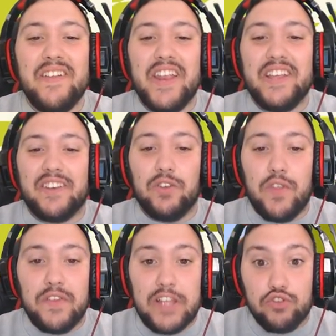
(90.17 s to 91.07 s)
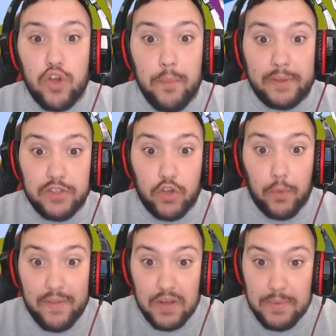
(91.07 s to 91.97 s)
diréis, ¿dónde están los compas? Y digo,
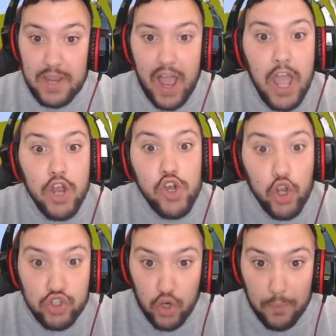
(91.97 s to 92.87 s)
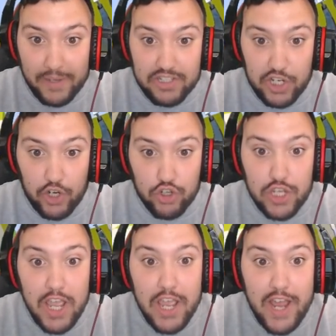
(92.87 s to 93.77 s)
madre mía, los compas, chicos,
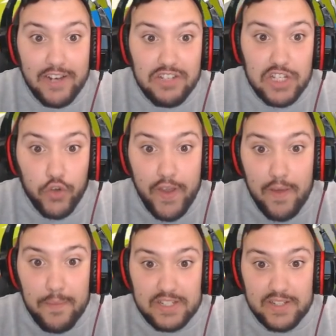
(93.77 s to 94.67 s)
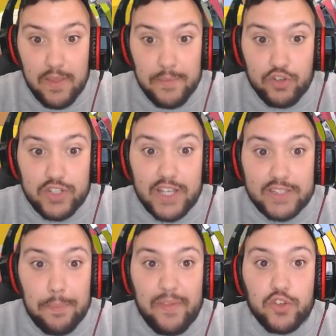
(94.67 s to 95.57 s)
han sido nada más y nada menos que
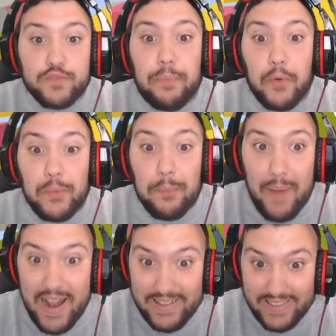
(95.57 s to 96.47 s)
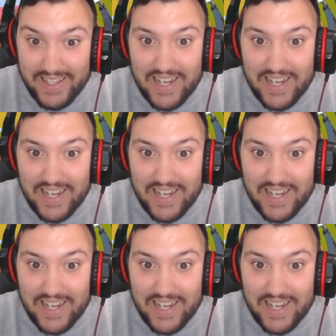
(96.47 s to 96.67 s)
atrapados por Baldi.